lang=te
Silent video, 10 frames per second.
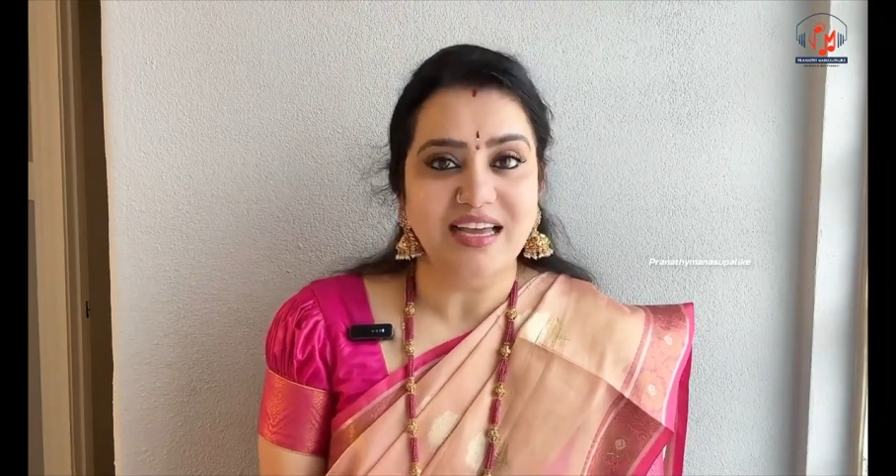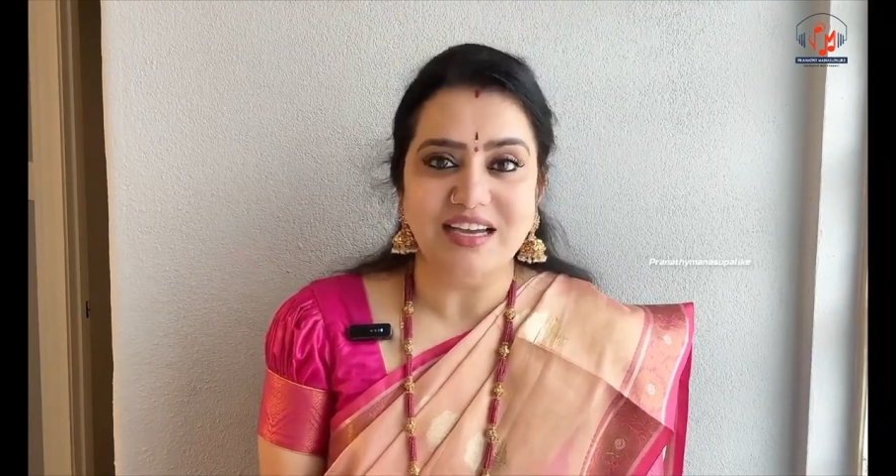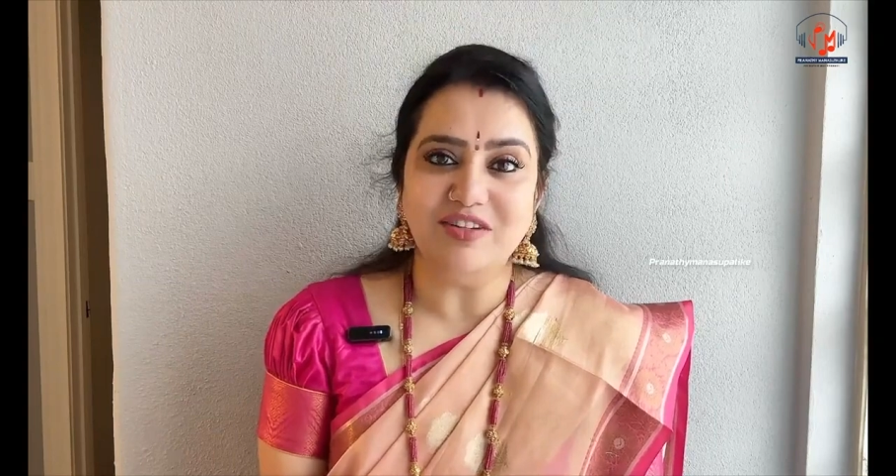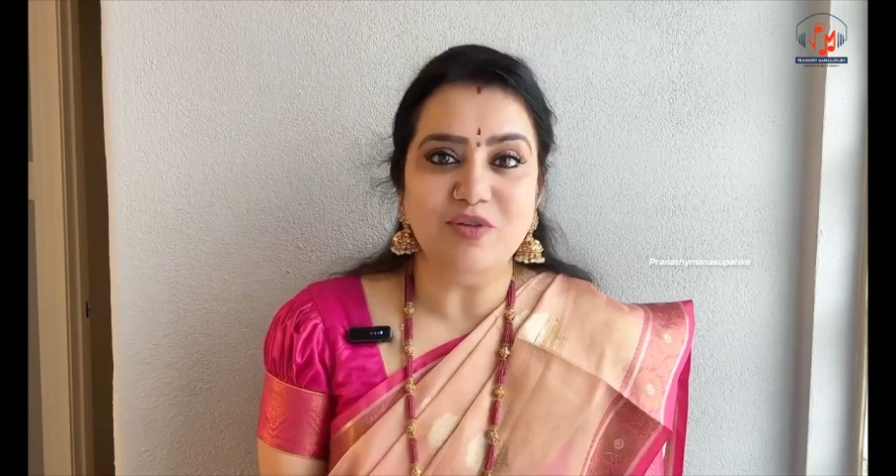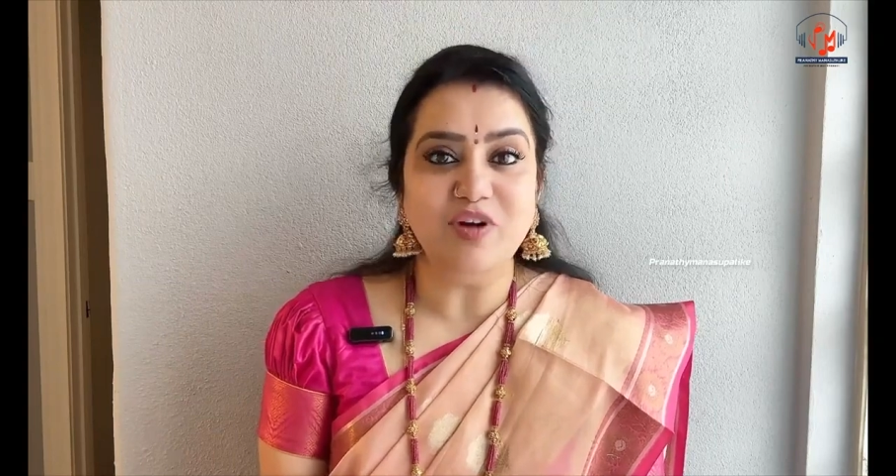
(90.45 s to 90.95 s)

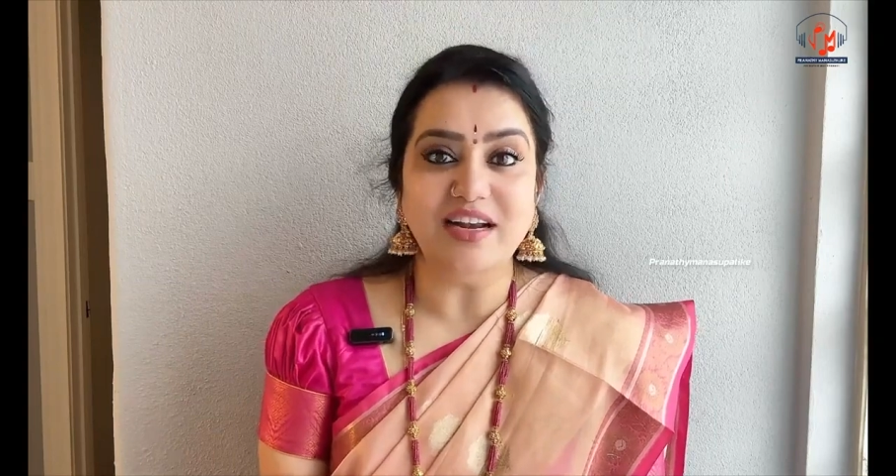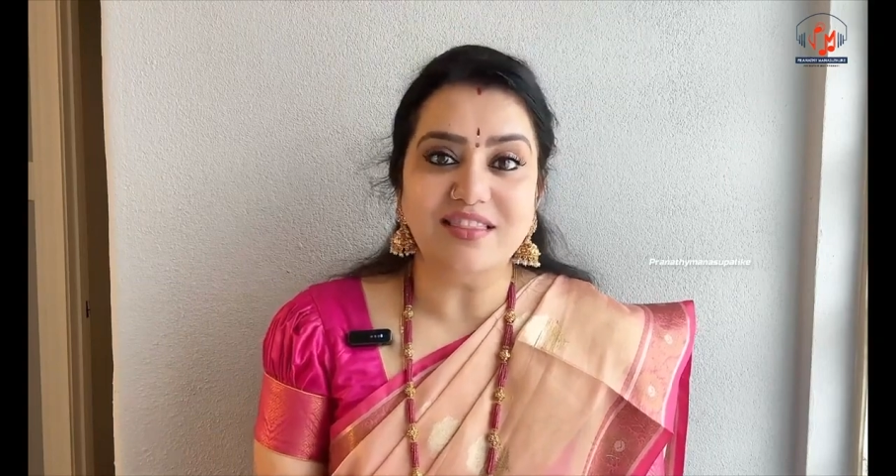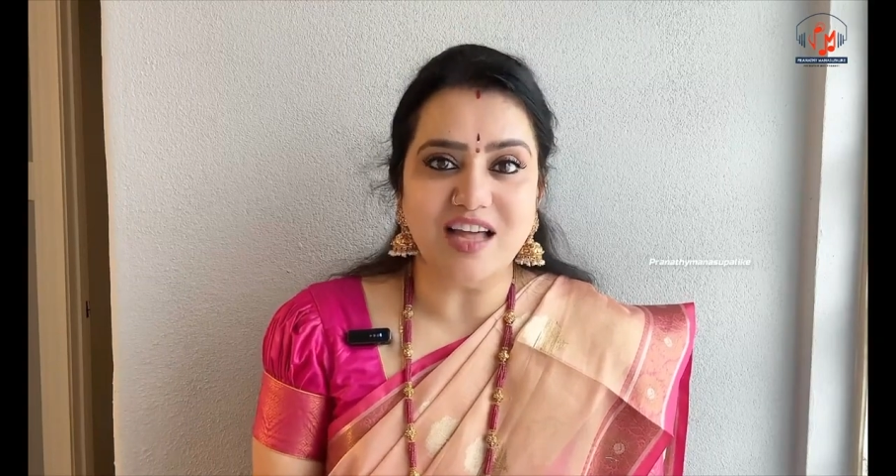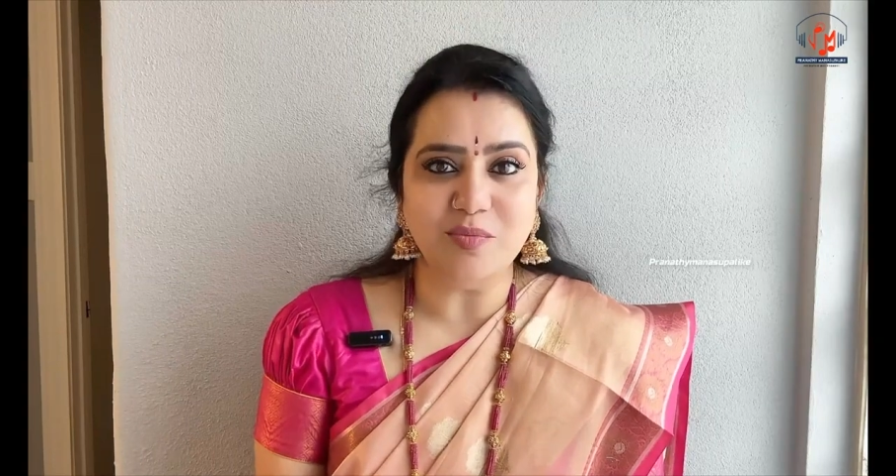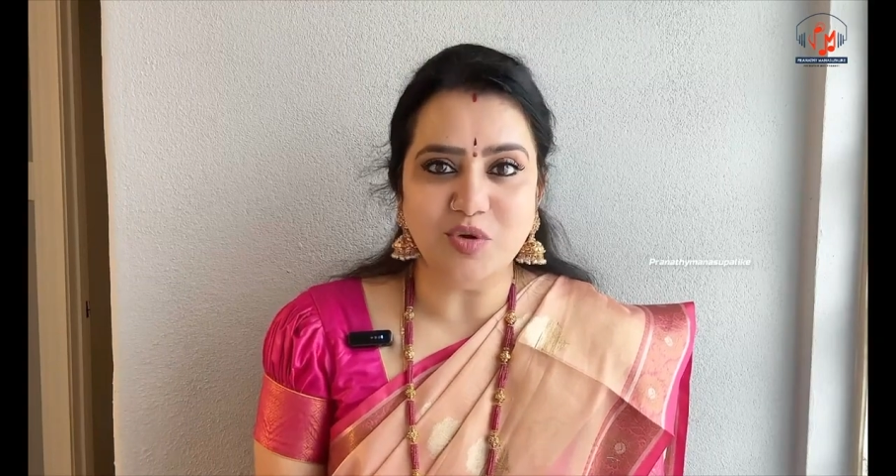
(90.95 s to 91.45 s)
ఇక వాళ్ళు
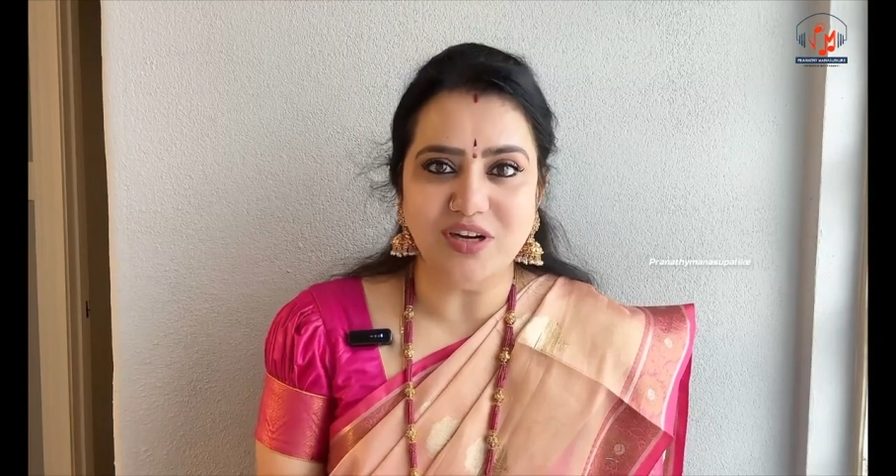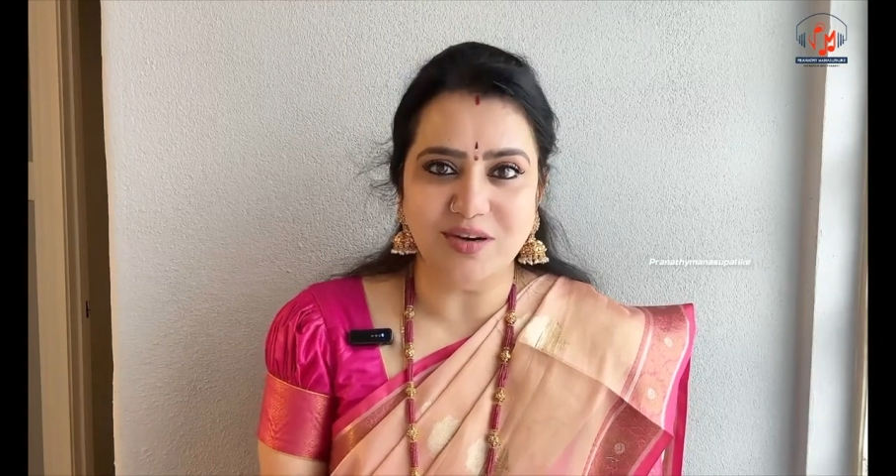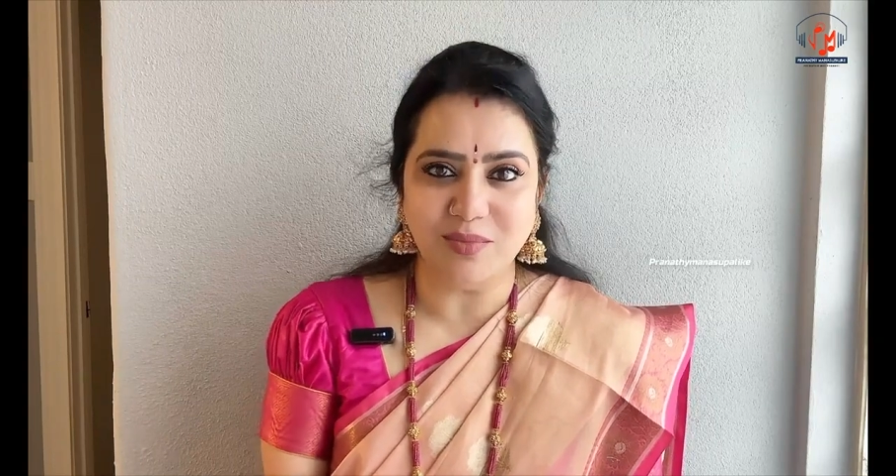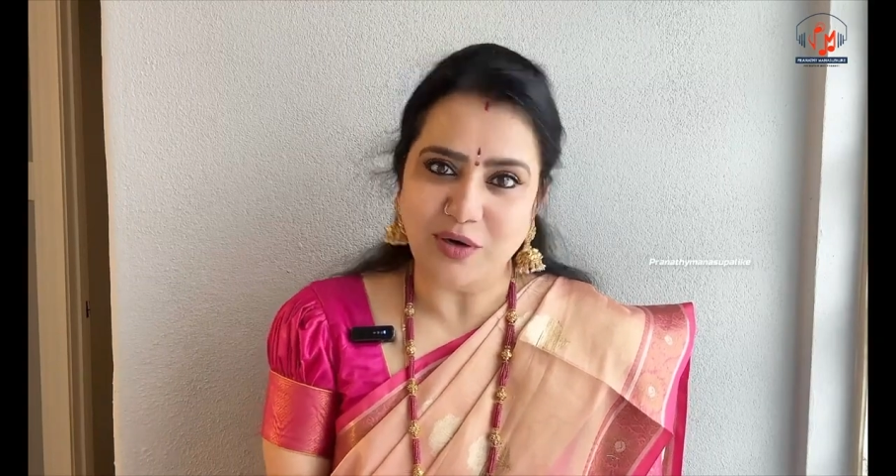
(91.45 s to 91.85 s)
వెళ్తాము అన్న